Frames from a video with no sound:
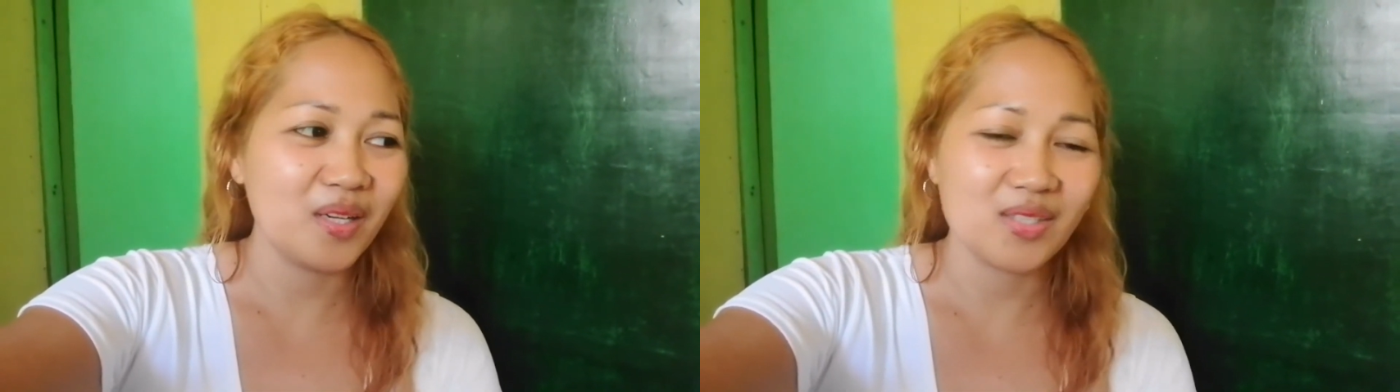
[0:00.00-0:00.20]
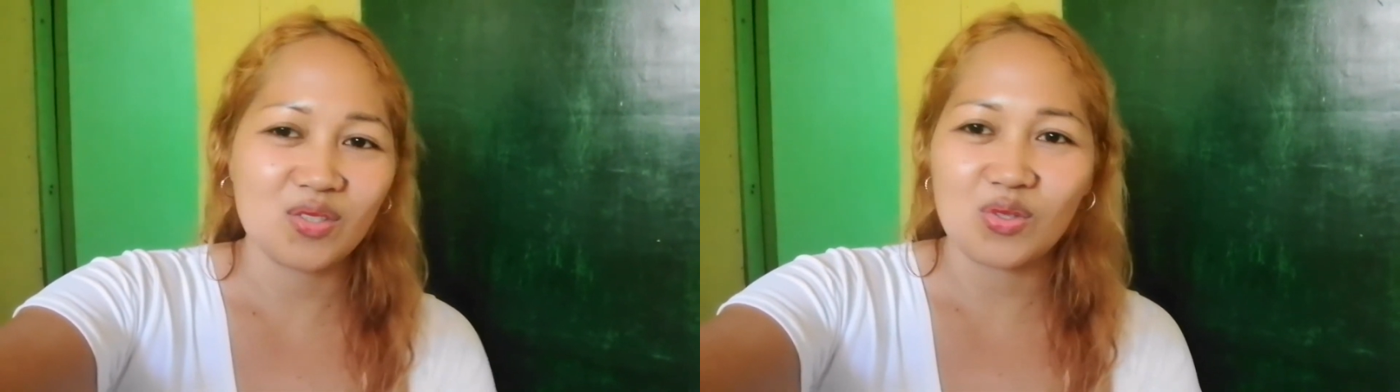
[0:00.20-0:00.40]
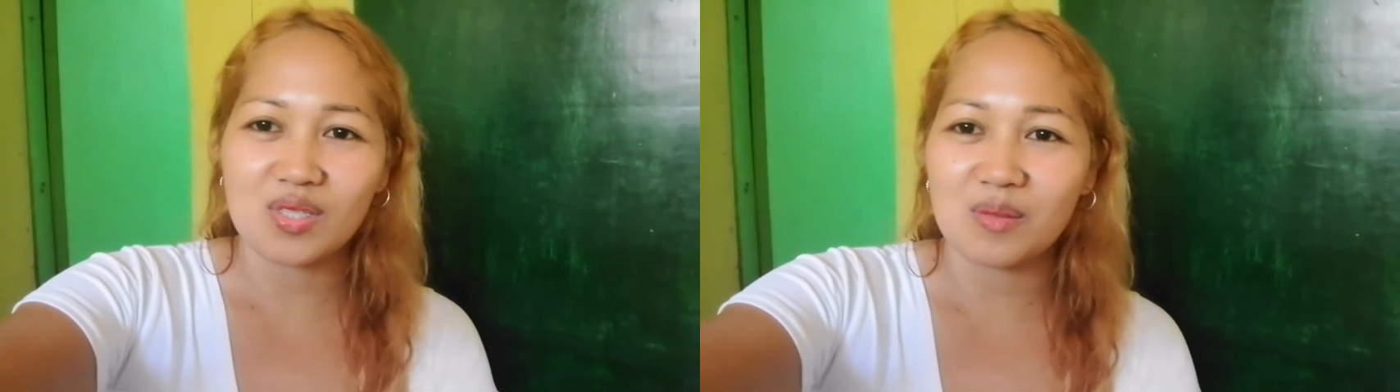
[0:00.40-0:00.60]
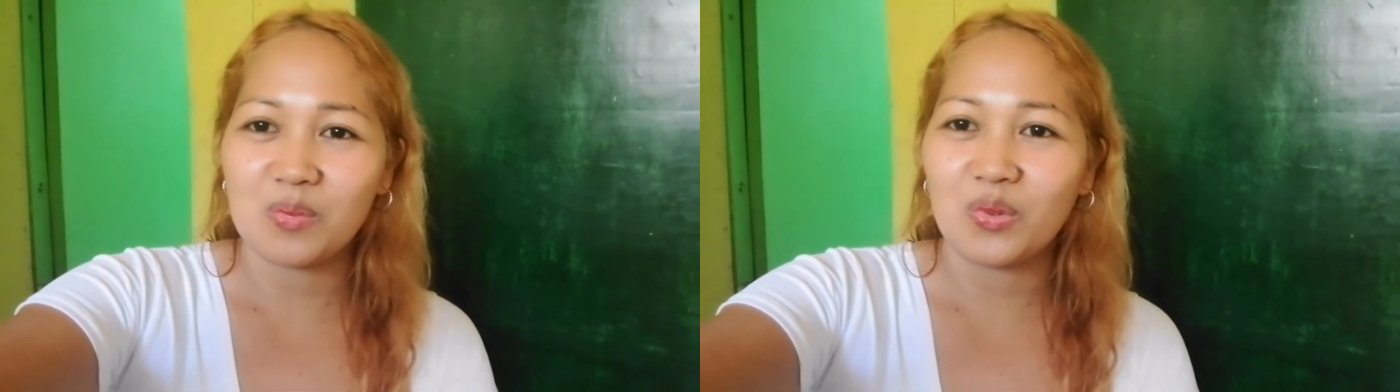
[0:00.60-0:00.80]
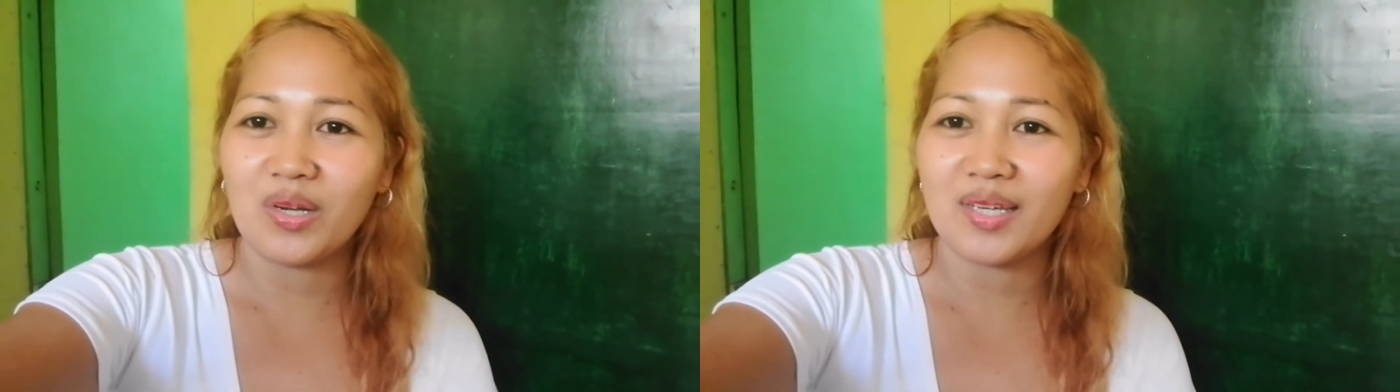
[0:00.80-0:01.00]
mga stress sa
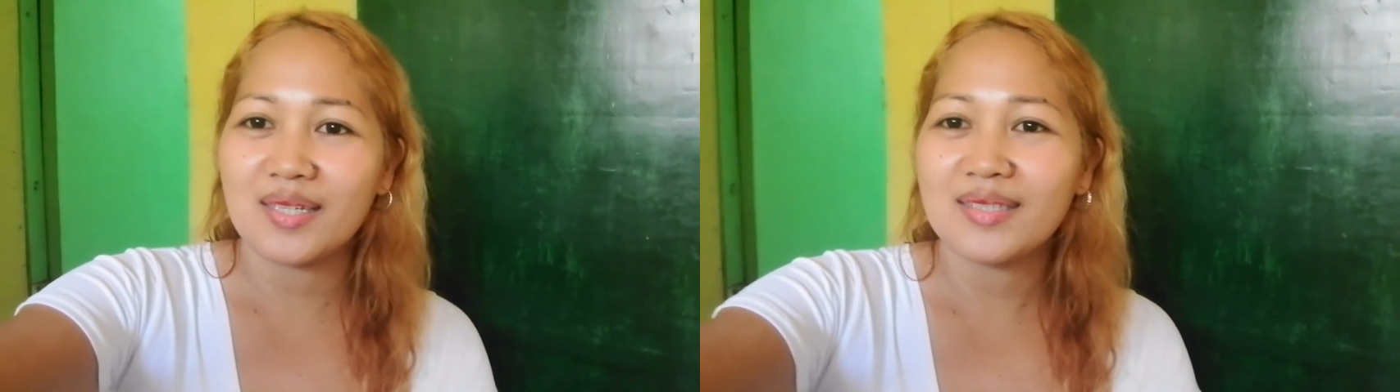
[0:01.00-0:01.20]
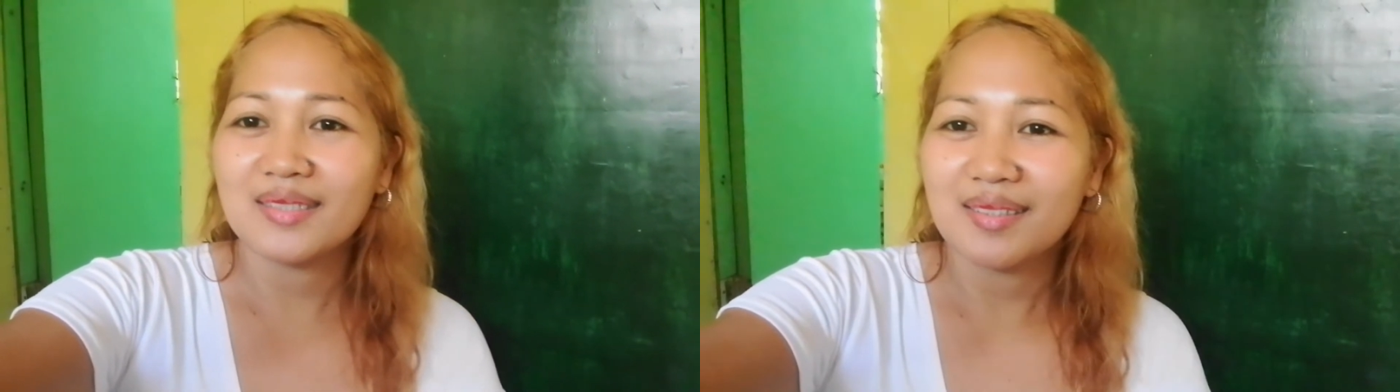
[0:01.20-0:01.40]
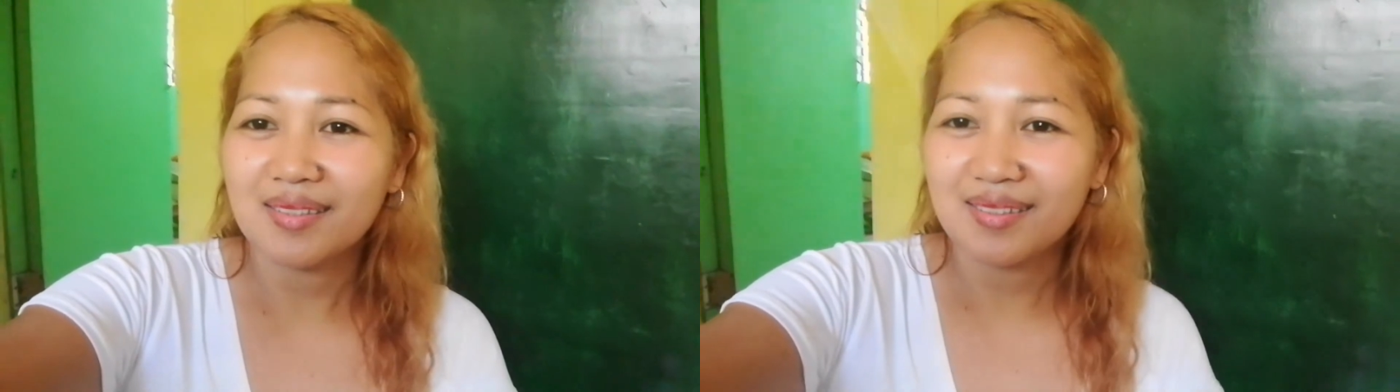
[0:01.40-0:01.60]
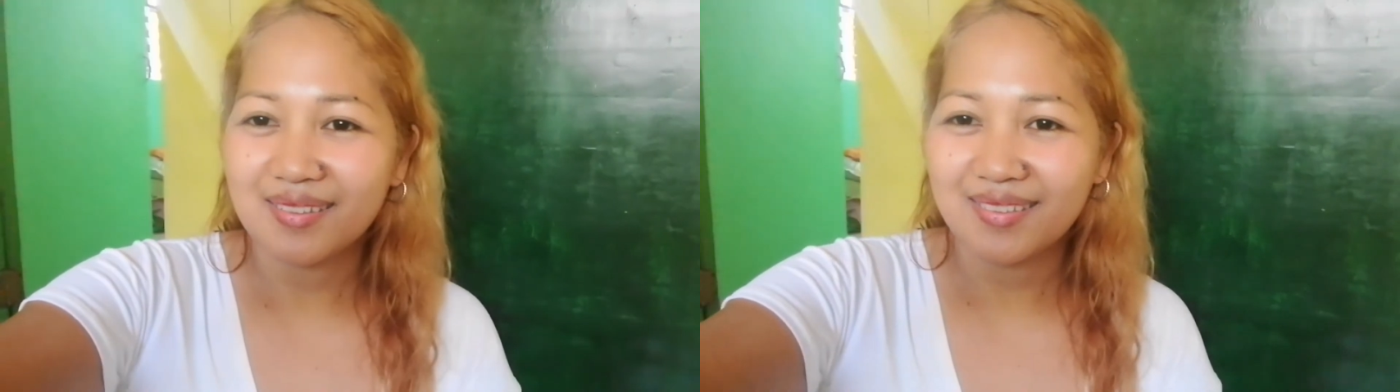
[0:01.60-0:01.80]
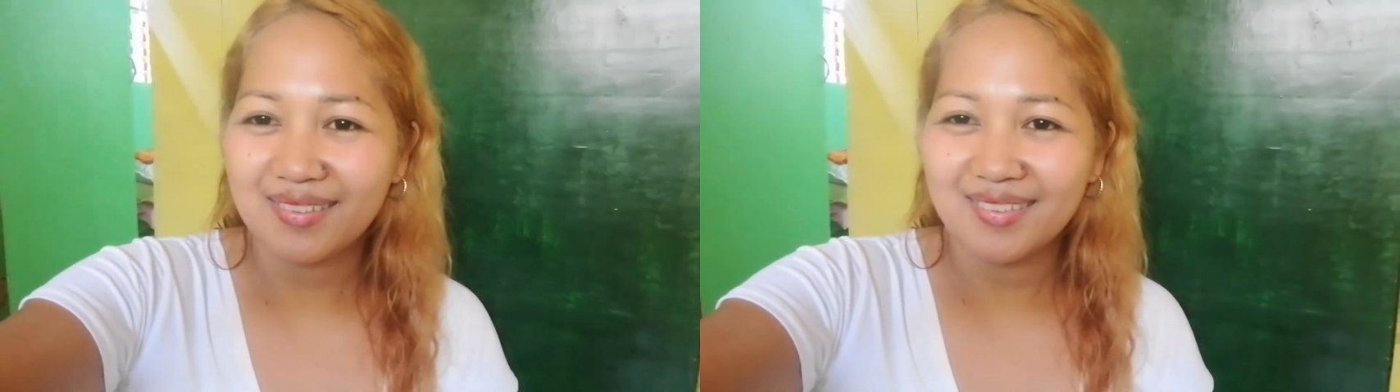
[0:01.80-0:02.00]
buhay
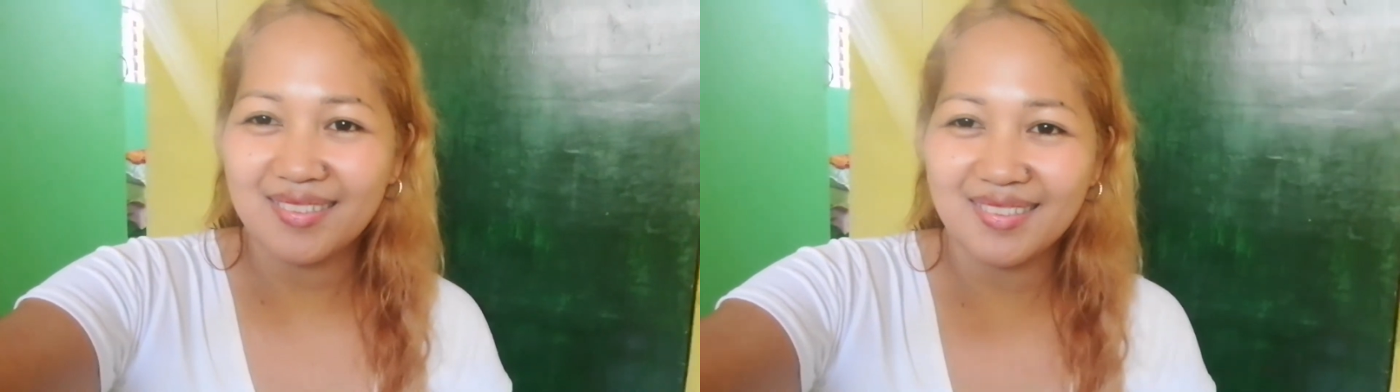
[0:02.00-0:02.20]
ayan